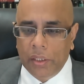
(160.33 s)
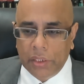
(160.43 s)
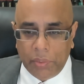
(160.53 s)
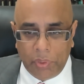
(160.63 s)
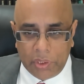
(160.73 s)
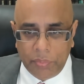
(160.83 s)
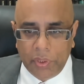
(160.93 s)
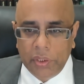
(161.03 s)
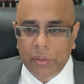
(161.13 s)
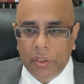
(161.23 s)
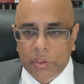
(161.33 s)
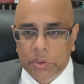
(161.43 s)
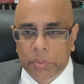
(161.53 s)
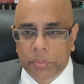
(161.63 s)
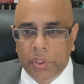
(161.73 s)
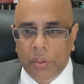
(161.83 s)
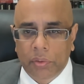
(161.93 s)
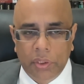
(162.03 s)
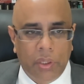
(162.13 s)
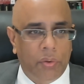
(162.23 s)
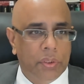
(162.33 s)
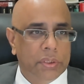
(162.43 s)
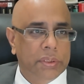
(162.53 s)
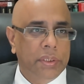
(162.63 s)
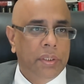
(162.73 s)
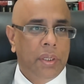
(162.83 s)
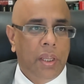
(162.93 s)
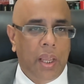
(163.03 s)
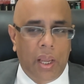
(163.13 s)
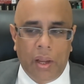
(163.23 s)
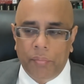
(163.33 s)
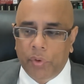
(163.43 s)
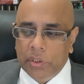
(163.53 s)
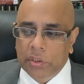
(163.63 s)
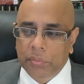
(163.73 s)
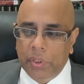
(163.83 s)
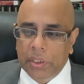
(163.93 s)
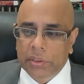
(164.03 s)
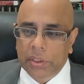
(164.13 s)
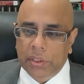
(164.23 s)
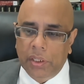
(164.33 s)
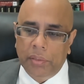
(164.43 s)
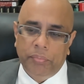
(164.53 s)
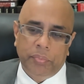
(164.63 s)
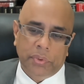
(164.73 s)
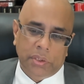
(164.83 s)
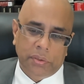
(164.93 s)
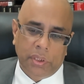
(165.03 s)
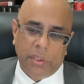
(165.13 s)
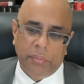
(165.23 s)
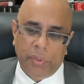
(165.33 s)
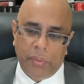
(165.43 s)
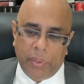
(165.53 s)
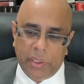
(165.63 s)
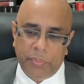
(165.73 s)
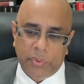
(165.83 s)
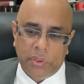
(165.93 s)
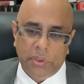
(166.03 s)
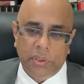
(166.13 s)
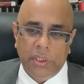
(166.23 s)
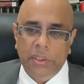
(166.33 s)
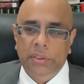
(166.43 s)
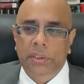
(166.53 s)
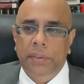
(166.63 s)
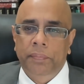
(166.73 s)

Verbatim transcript: যাকে বলে রিমেডি অনেক সুবিধা করে দেওয়া হয়েছে বর্তমানে যেটা প্রশাসনের বাইডেন প্রশাসন থেকে এসছে